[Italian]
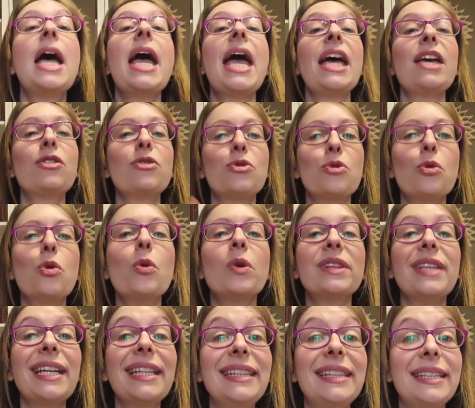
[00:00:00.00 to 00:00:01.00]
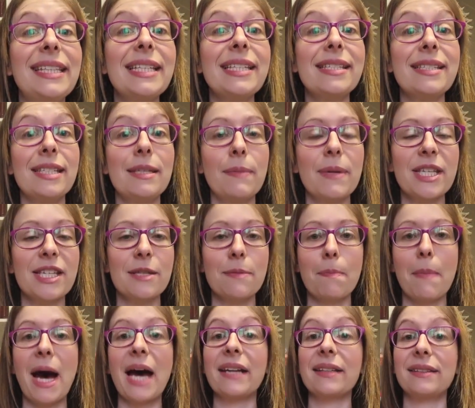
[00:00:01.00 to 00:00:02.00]
e su tantissime
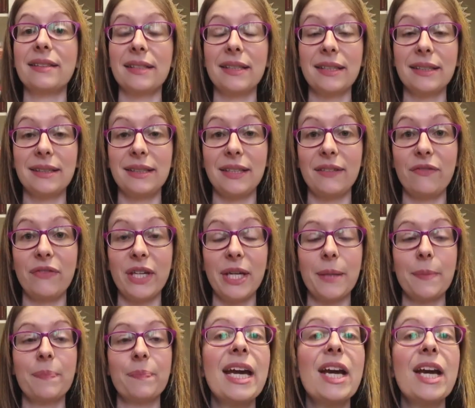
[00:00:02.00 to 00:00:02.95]
smart TV.